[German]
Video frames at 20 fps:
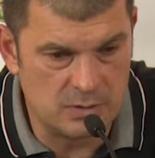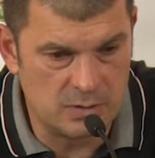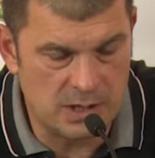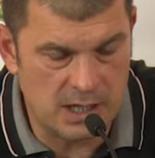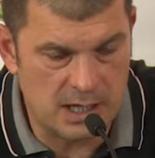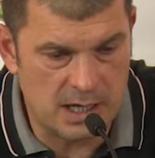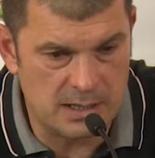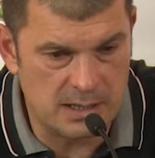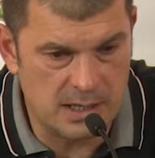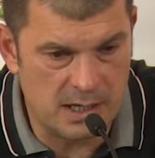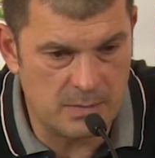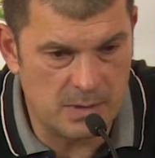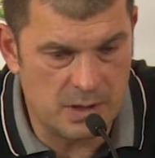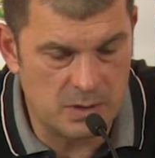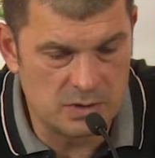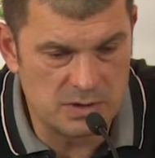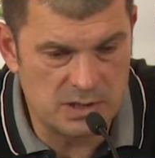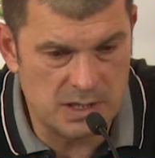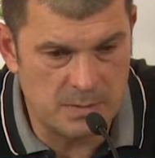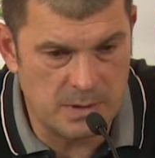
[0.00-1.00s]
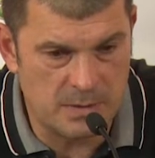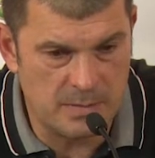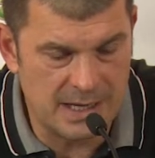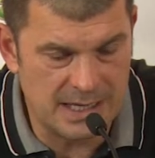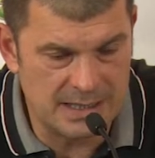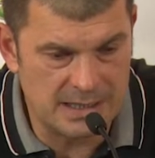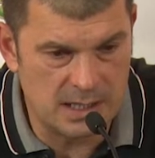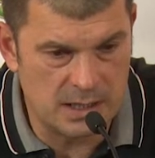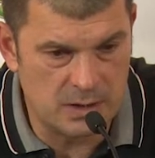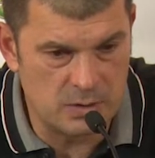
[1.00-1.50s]
unter anderem auch sieben
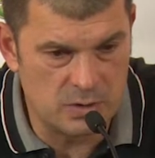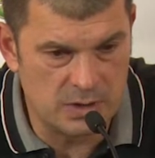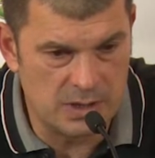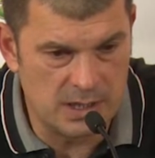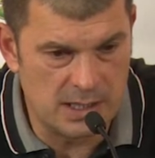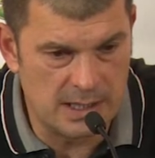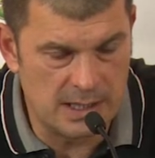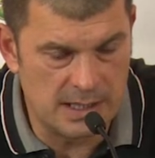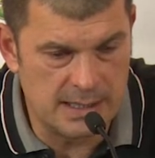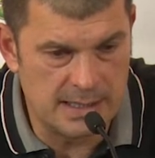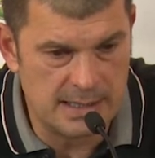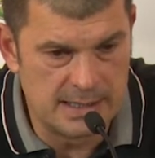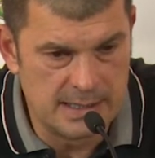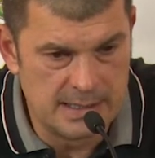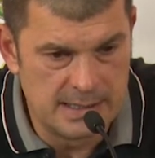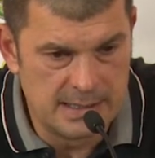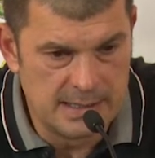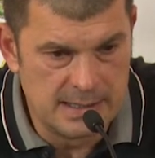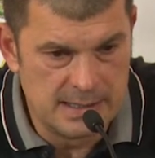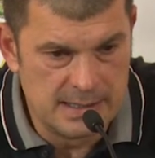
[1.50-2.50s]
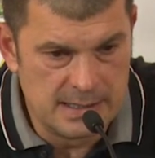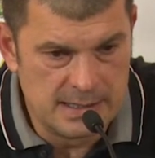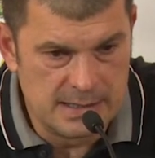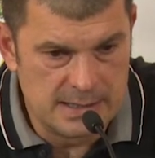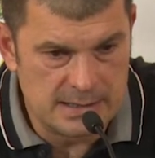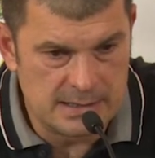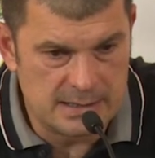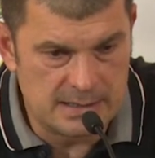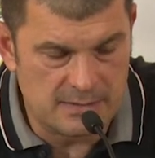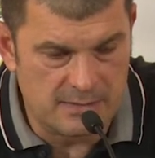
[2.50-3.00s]
Meter und
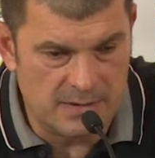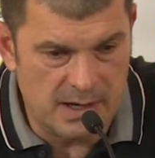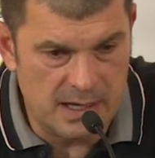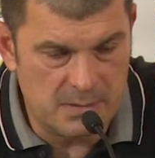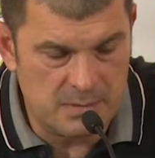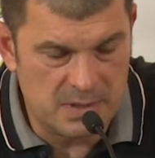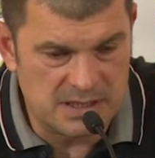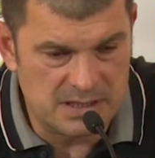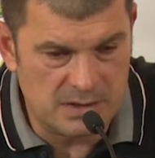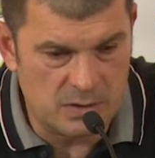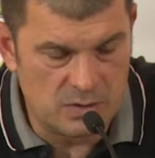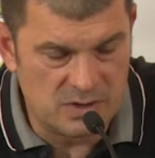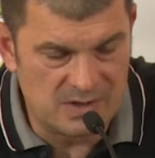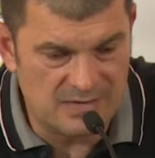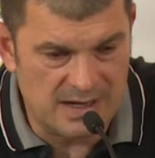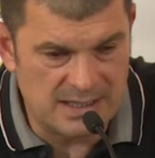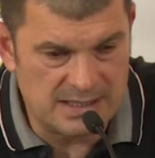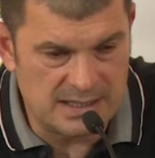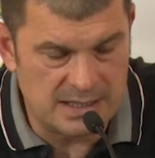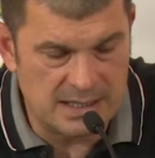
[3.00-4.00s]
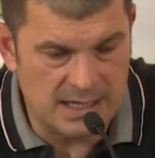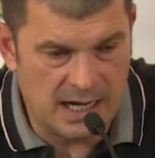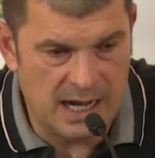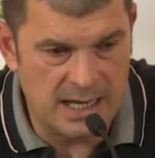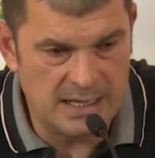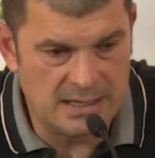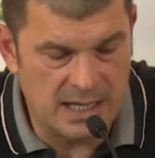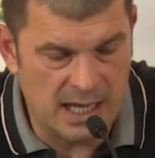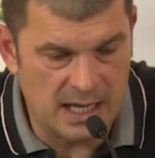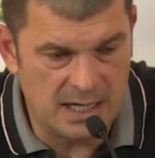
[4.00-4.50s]
zwei beziehungsweise
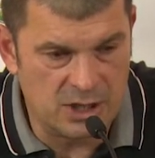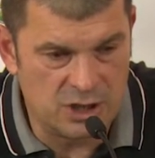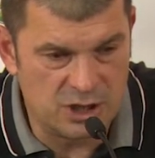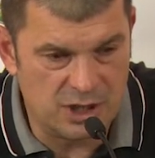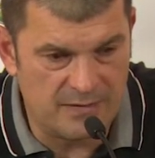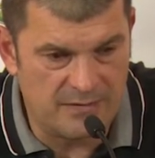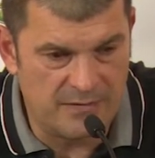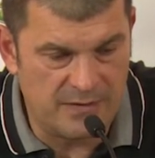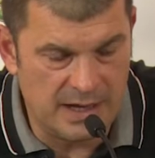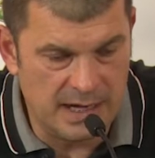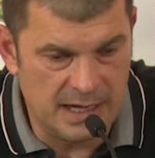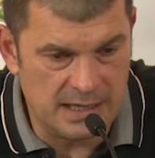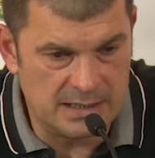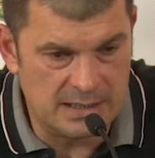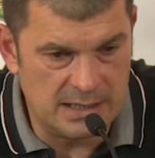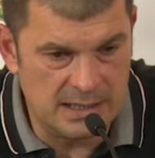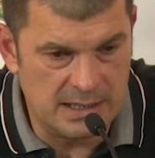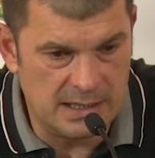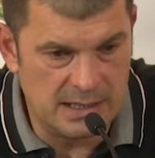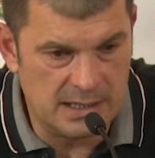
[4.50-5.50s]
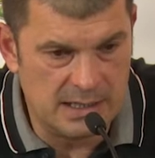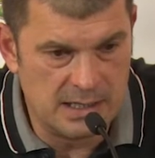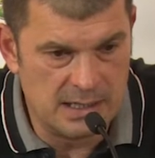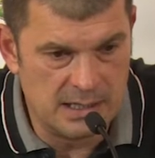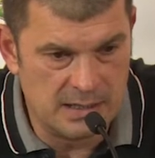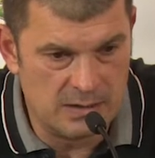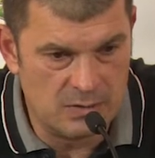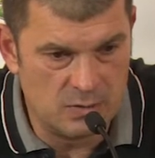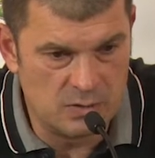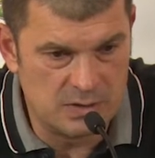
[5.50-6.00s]
drei technische Fehler, die
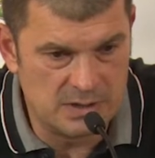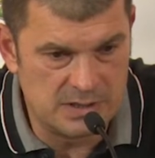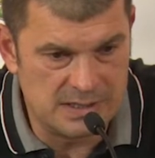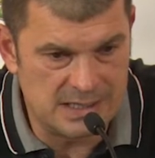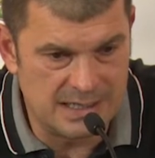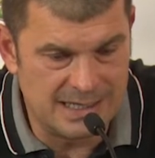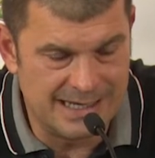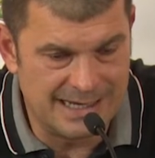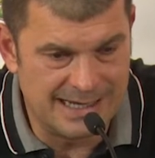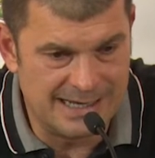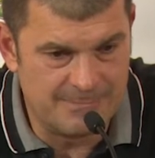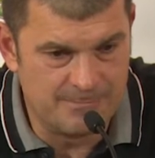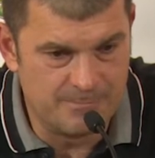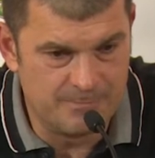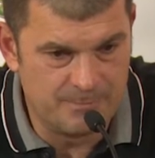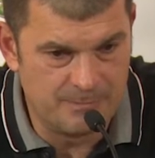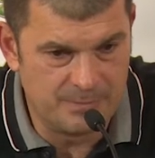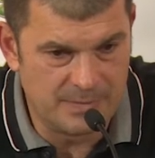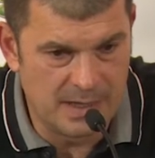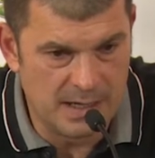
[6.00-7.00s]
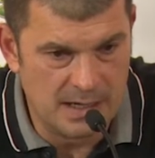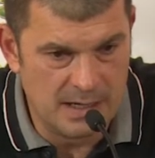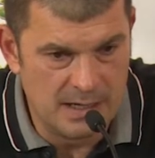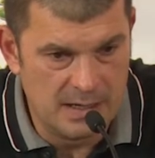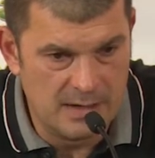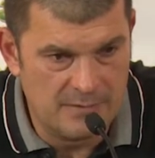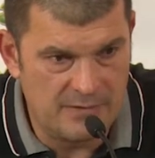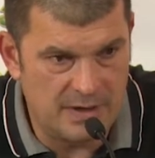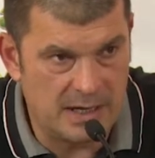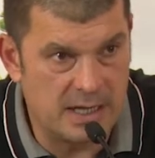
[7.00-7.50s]
uns
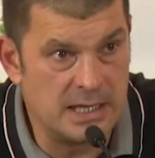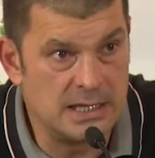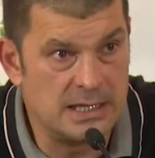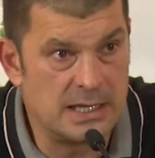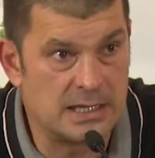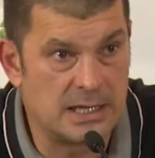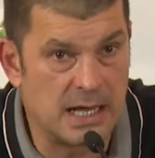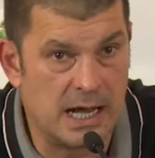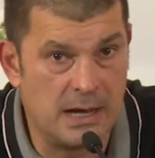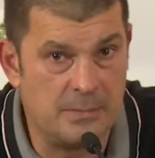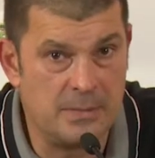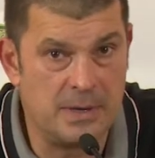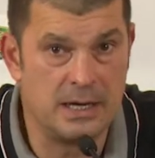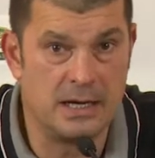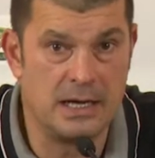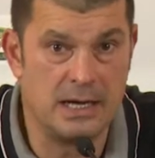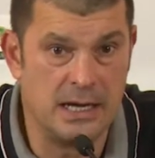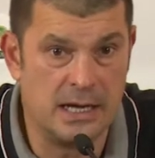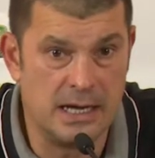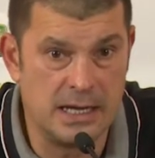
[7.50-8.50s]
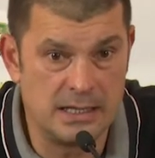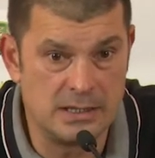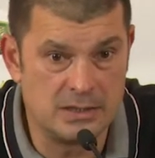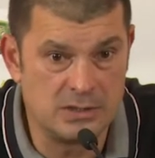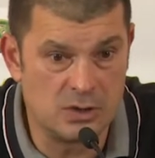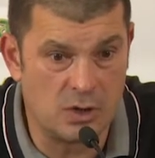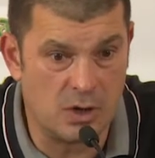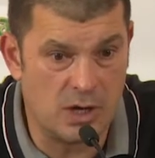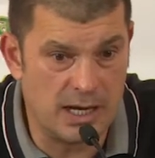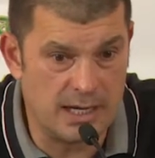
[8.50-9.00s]
verhindert haben, in
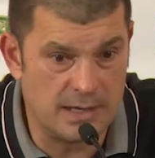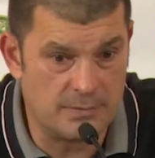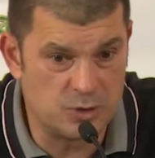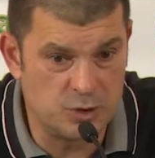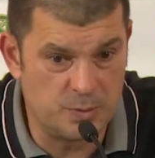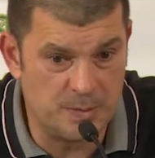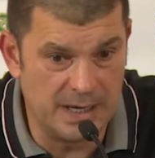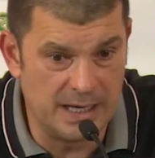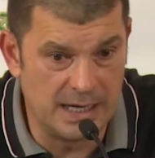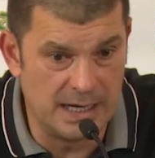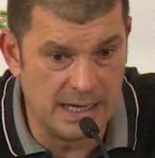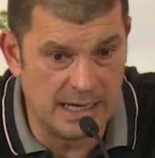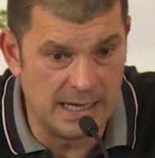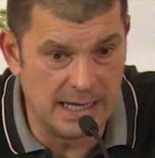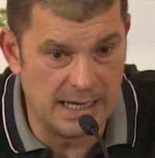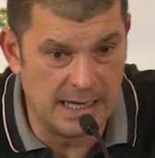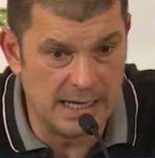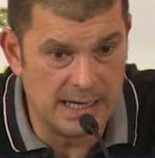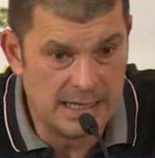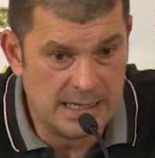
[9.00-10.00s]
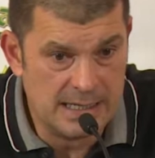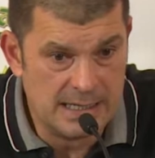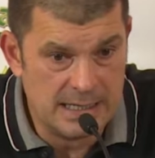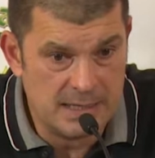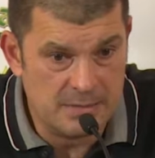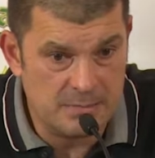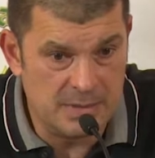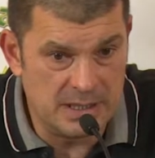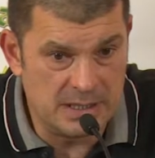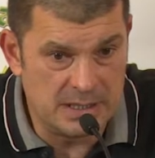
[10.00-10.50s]
so einem Spiel
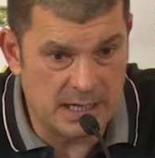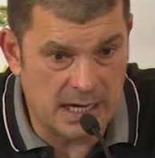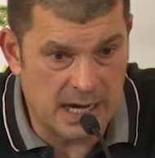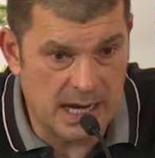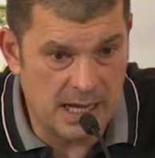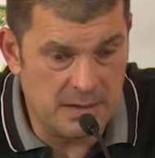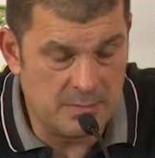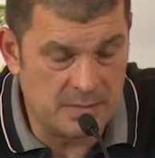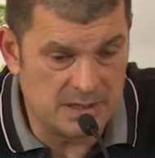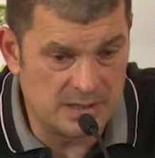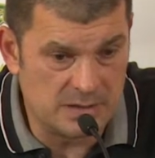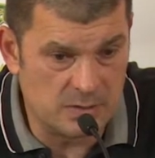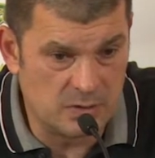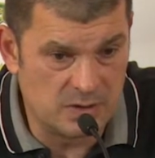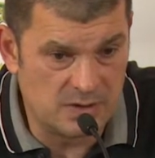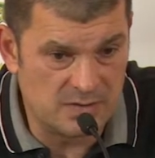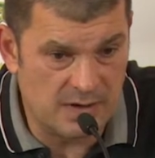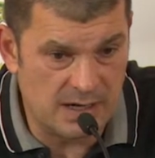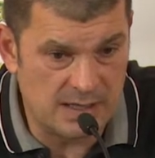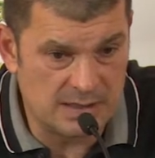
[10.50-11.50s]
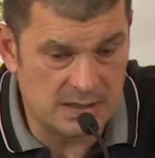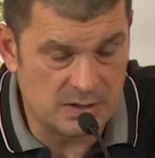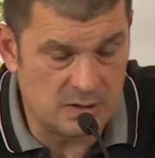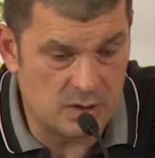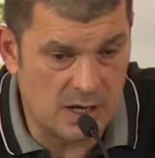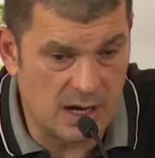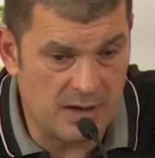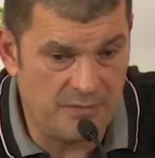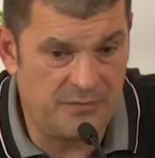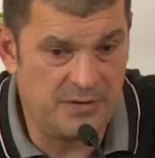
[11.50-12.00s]
mit drei beziehungsweise
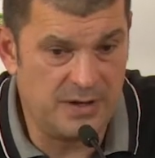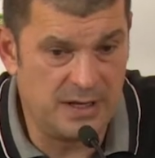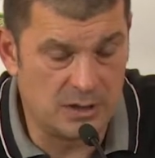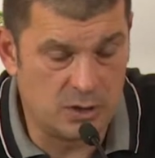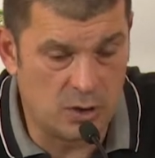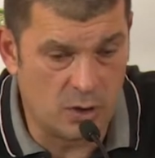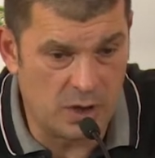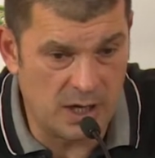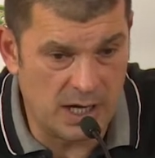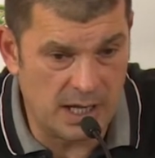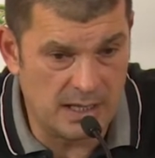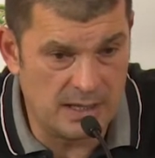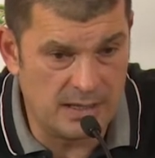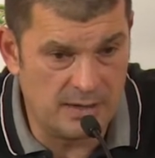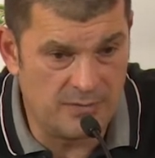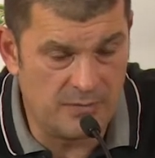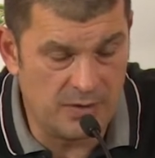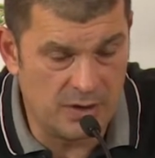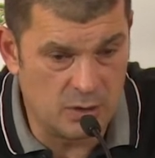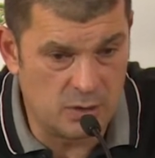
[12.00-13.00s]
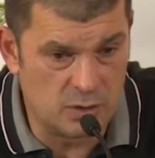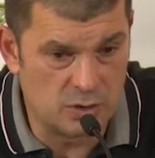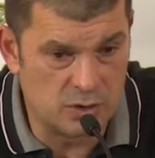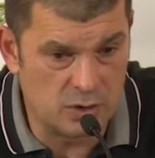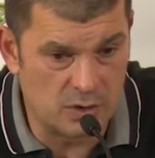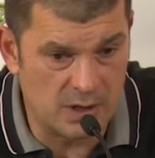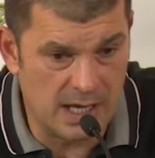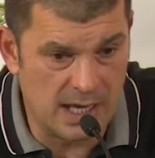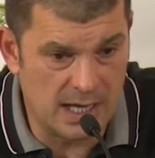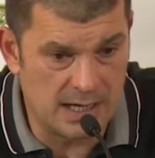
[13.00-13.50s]
sogar vier Tore in die Führung
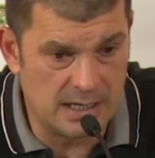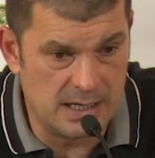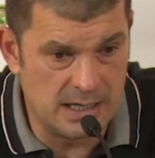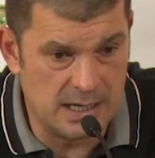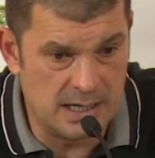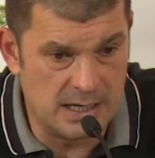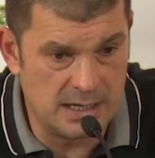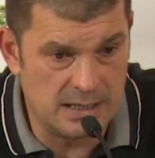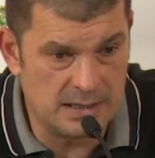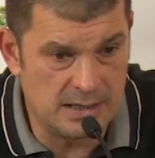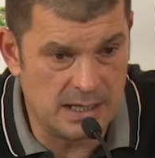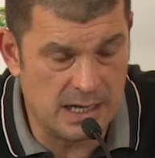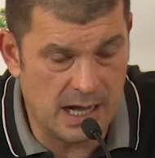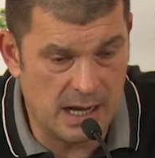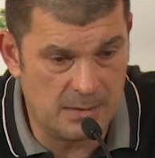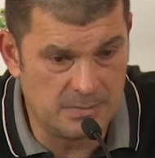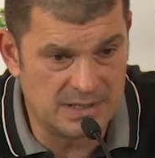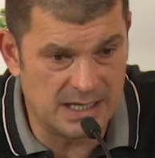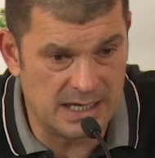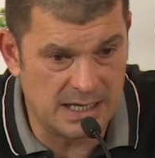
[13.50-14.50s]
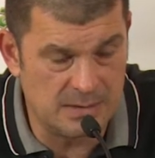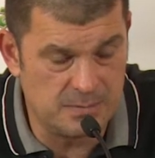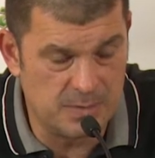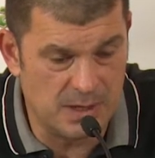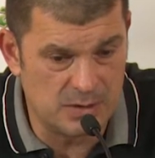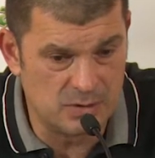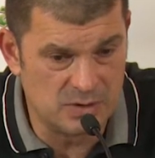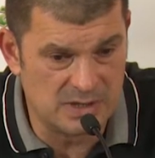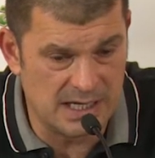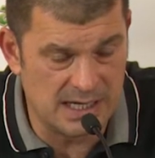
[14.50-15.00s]
zu gehen, in die
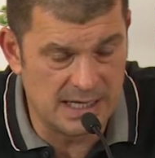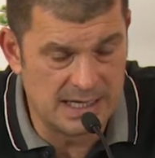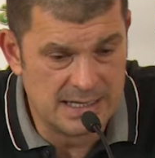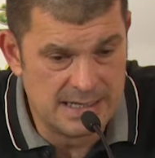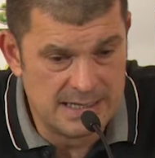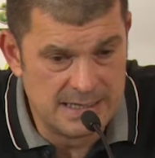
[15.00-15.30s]
Halbzeitpause.